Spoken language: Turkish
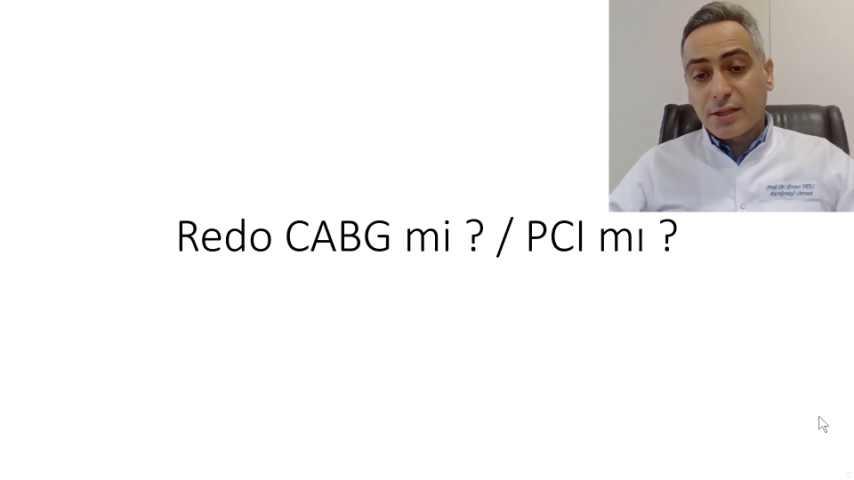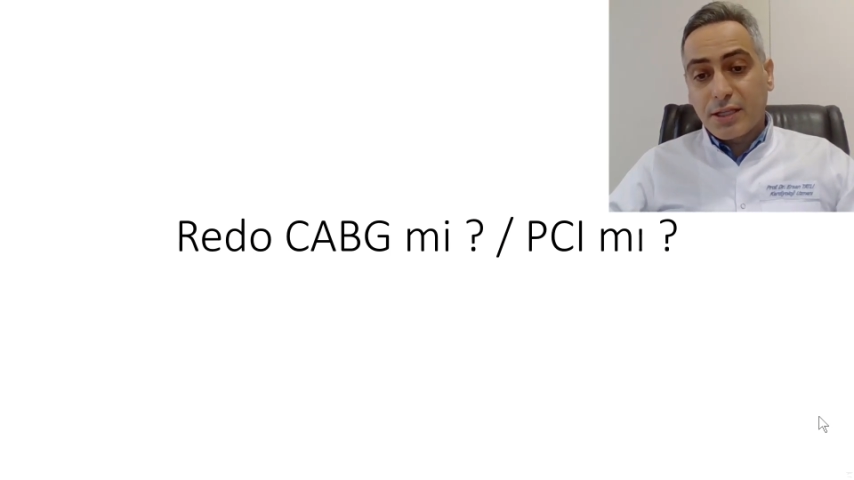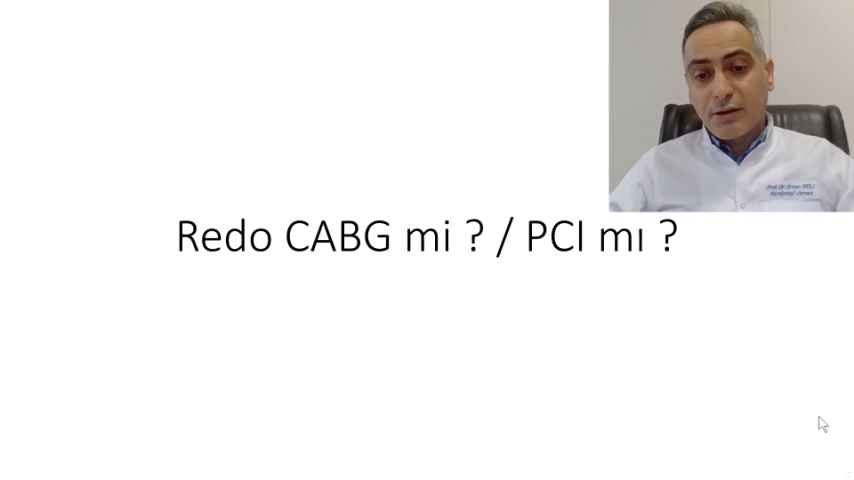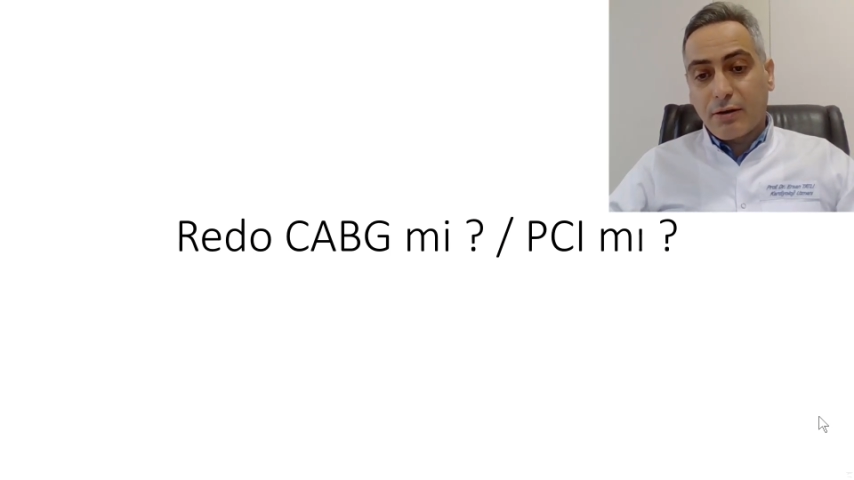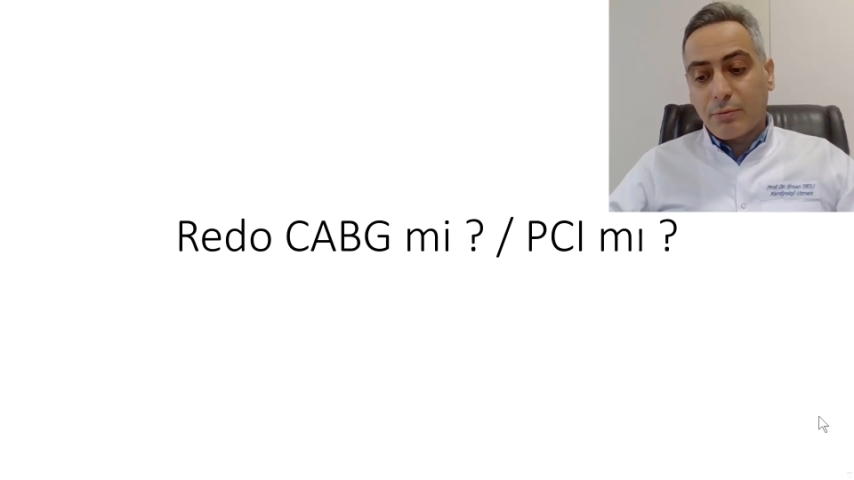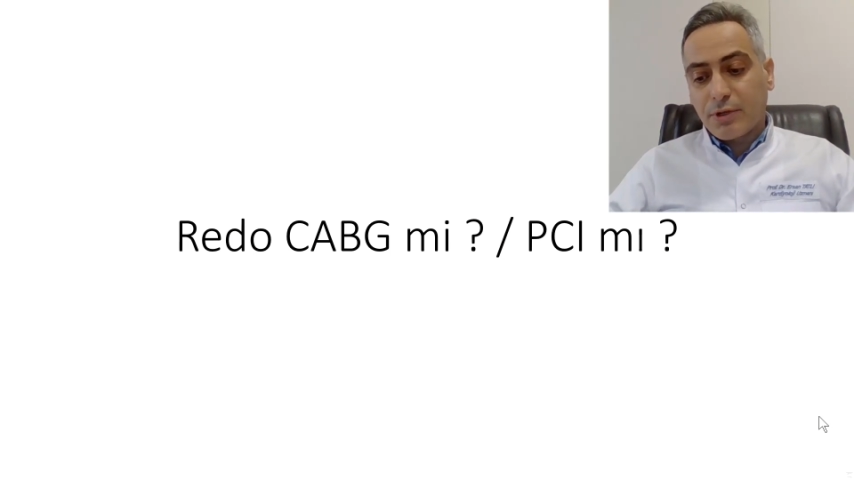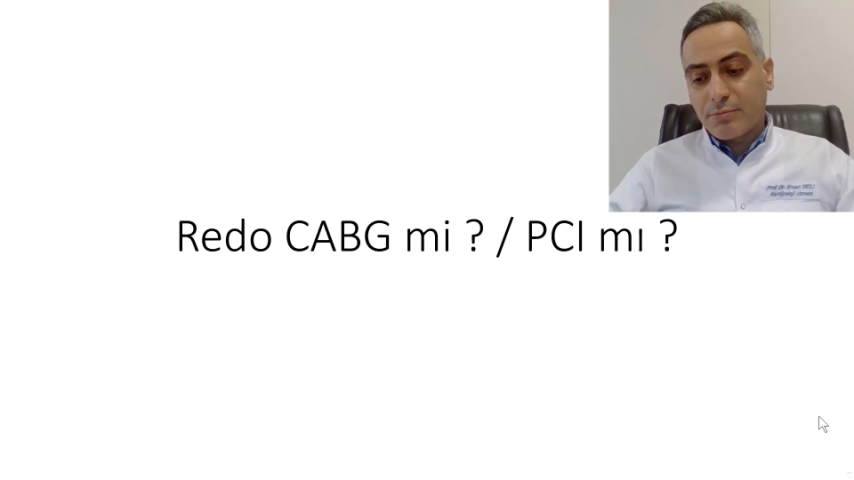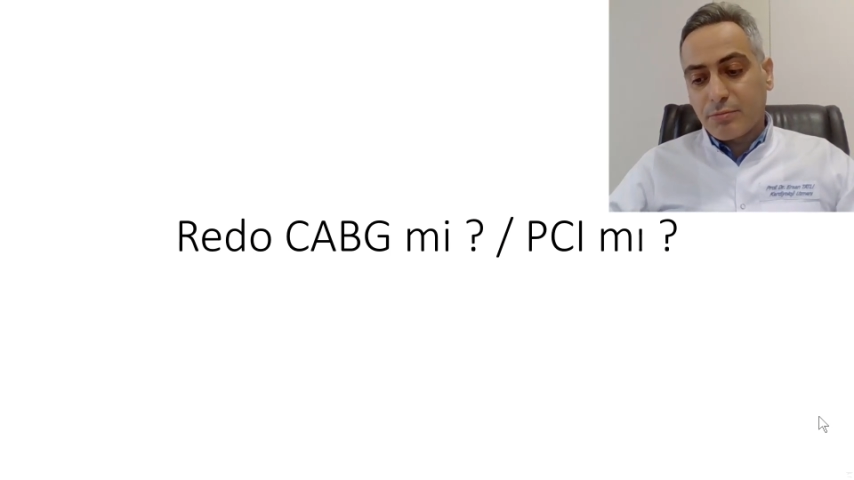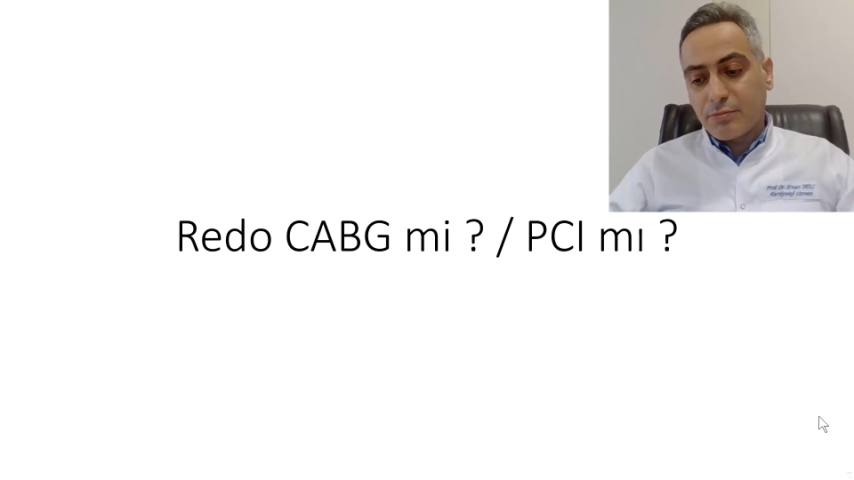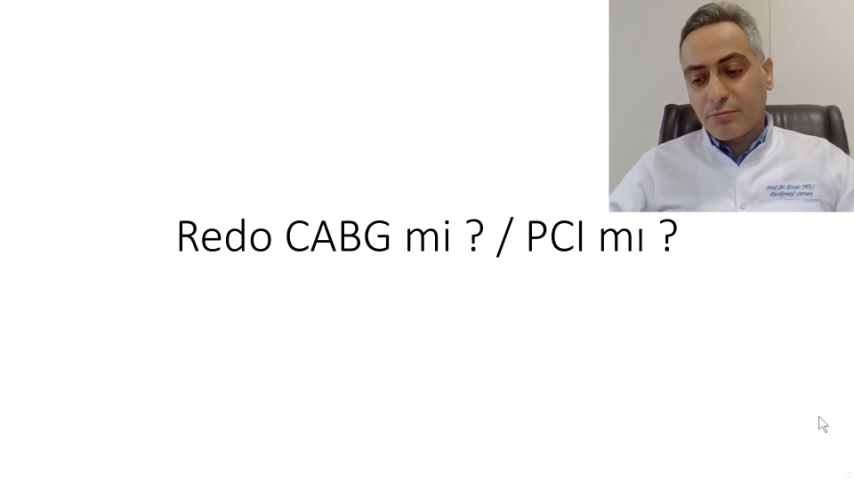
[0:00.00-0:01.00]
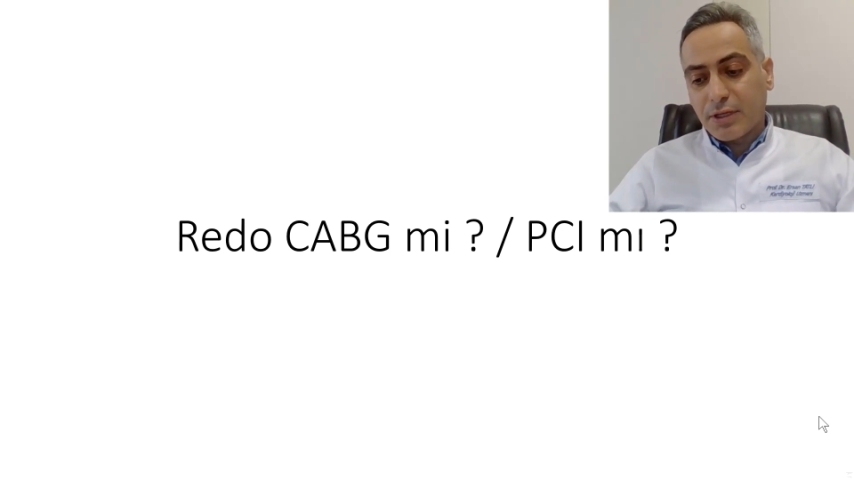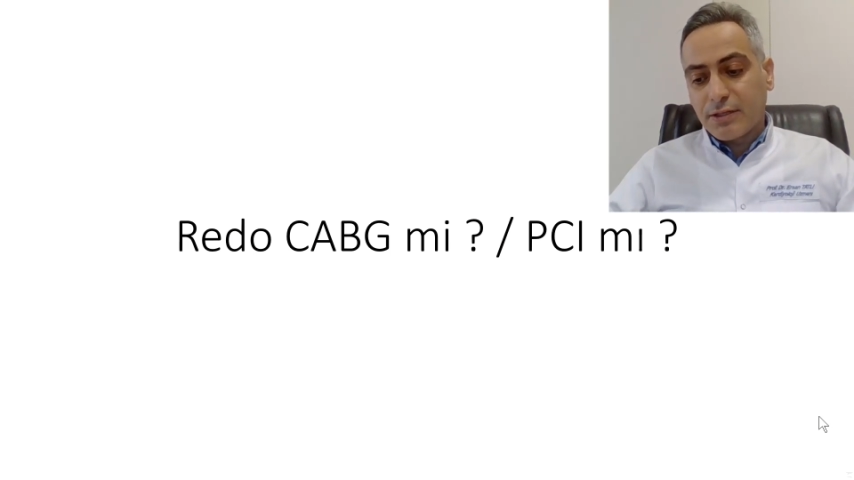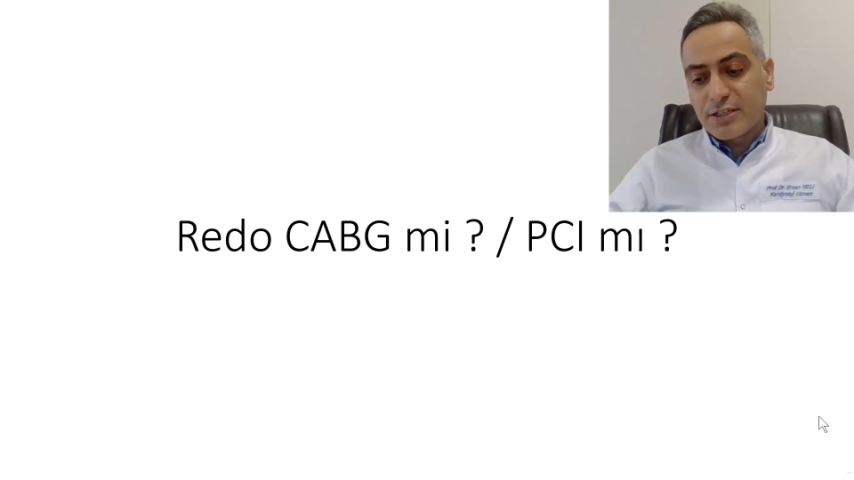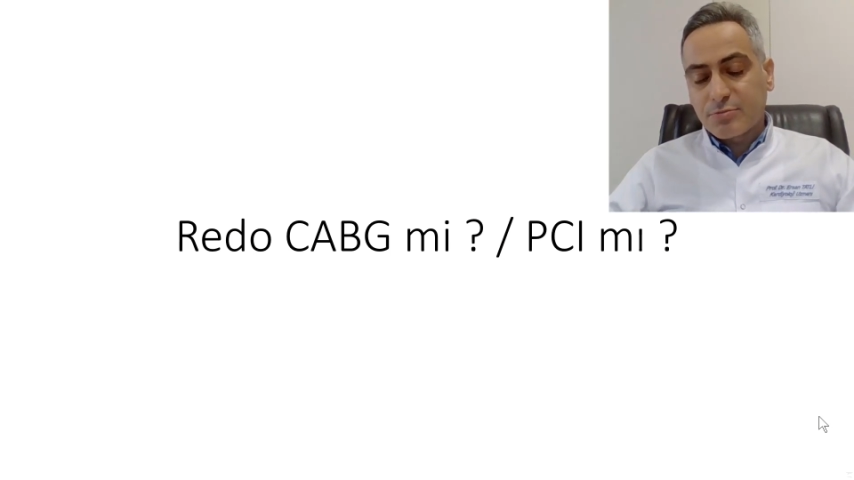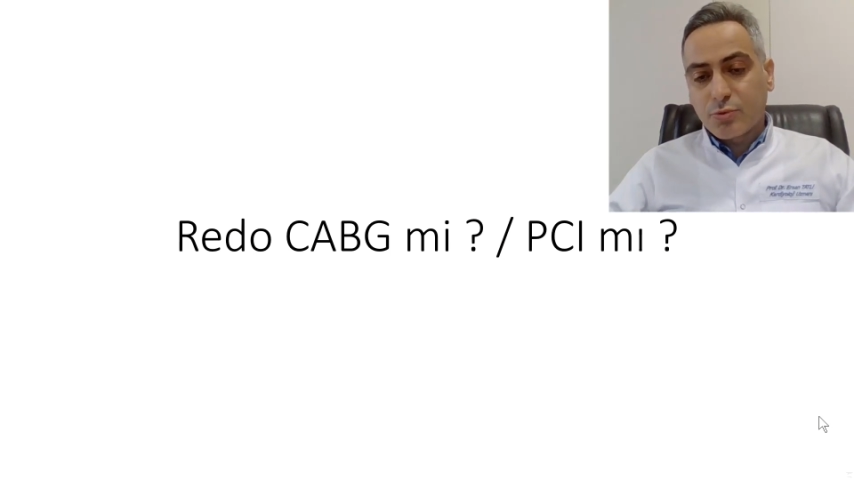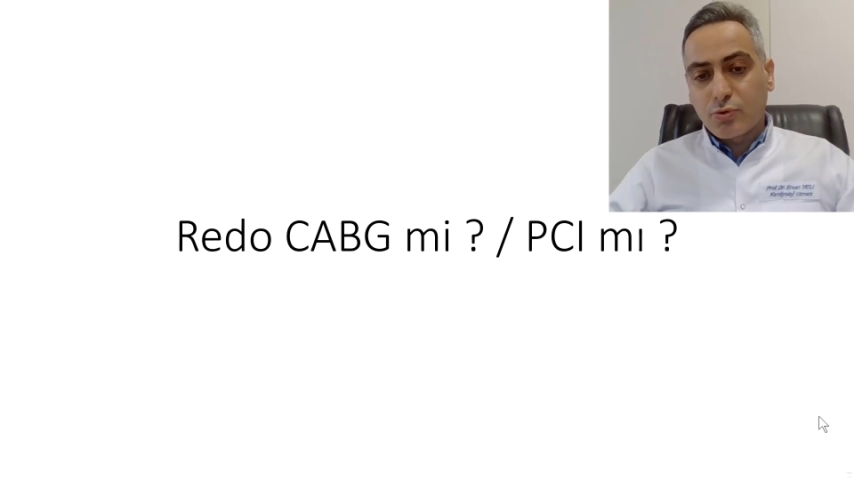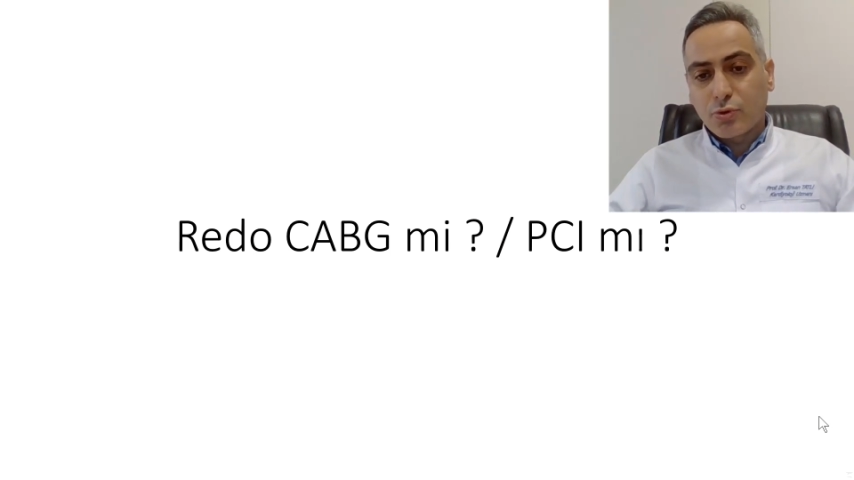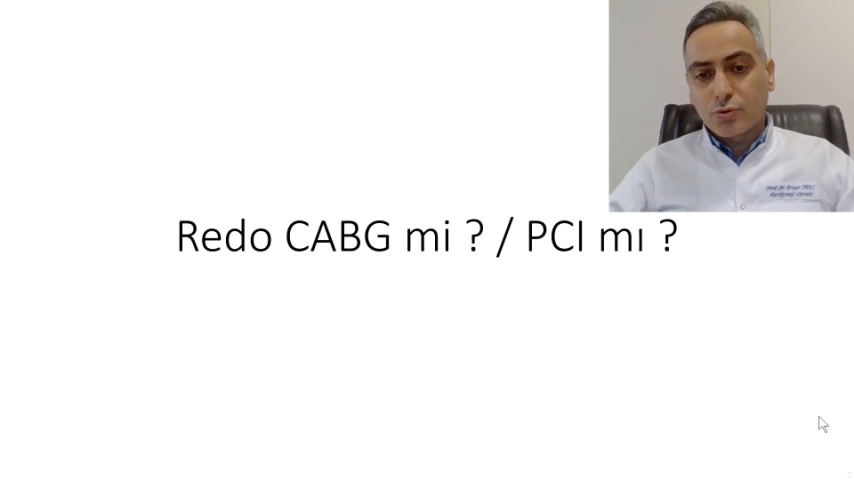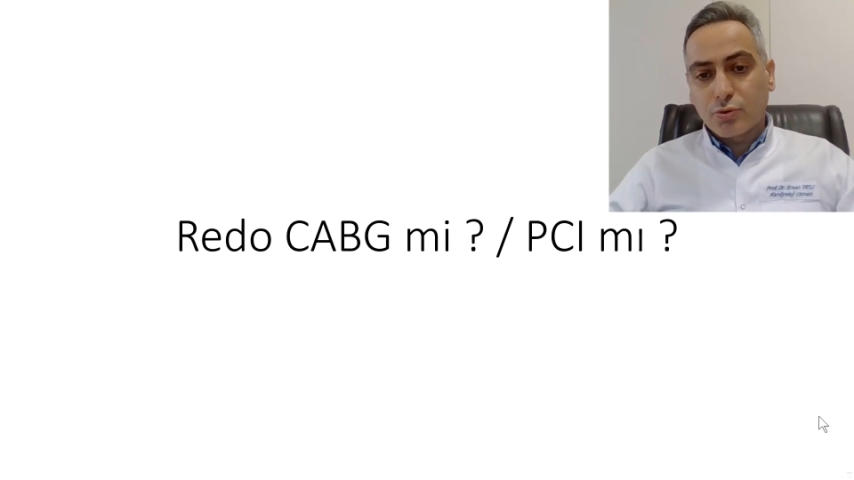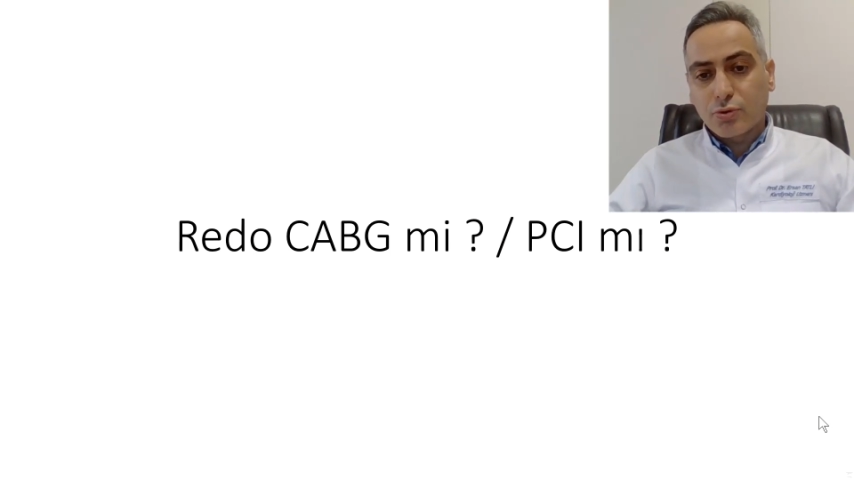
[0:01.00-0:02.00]
devam etmeliyiz? Bu
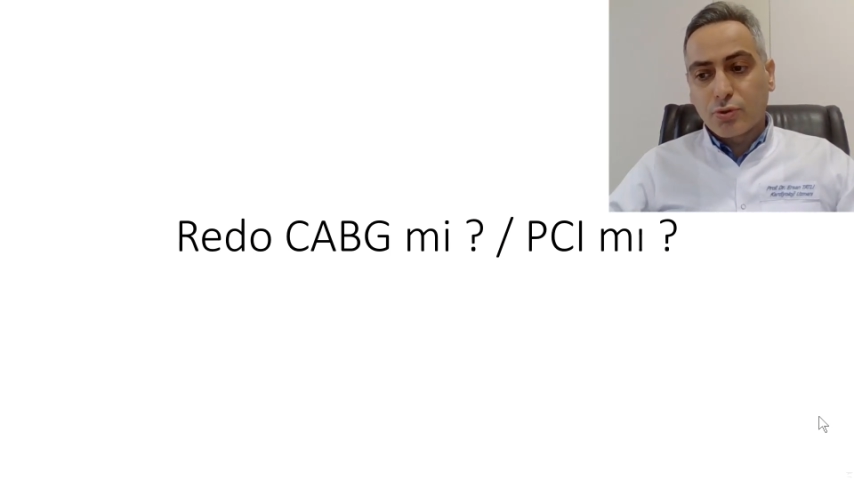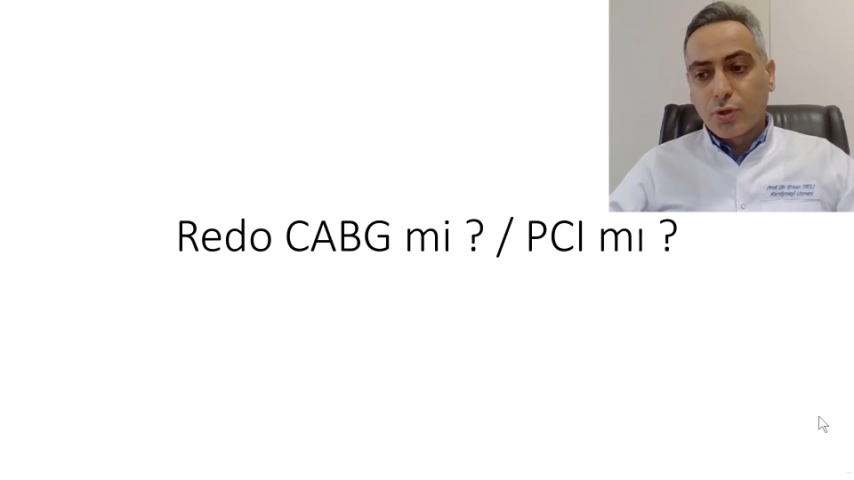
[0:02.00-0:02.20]
konunun